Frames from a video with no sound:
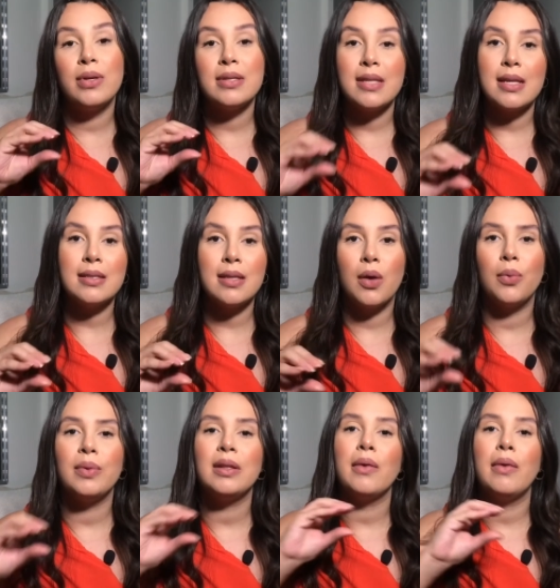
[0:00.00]
seção
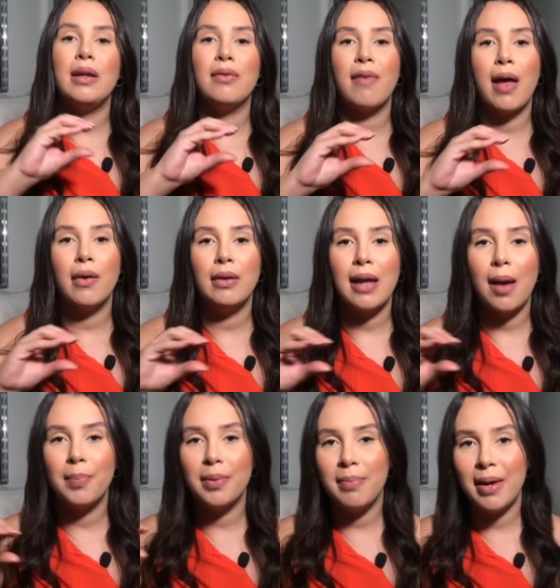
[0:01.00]
Então ele vai olhar
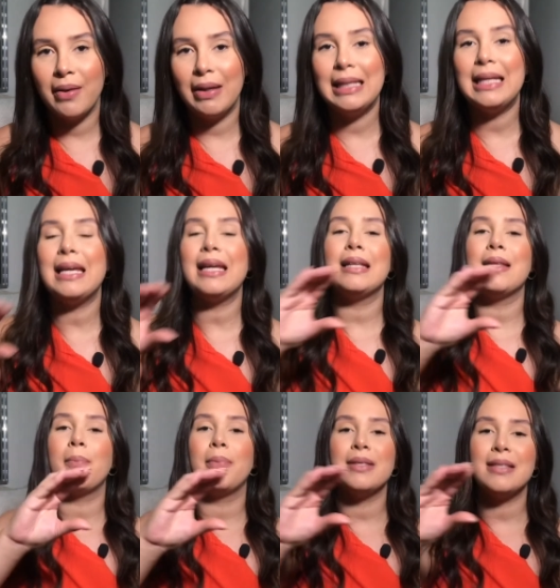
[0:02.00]
primeiro ali,
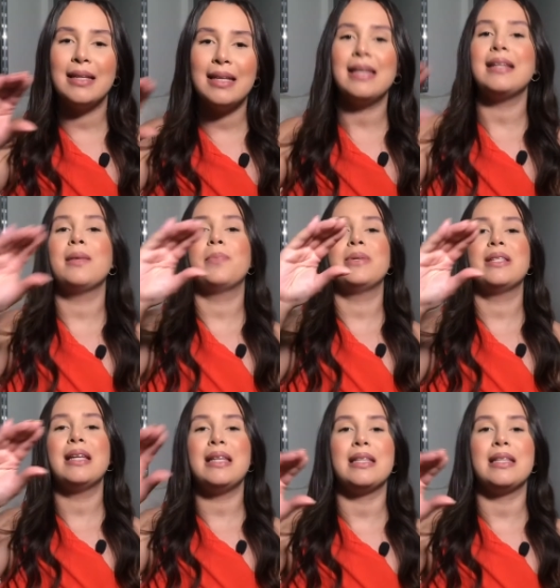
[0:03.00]
depois ali, depois ali.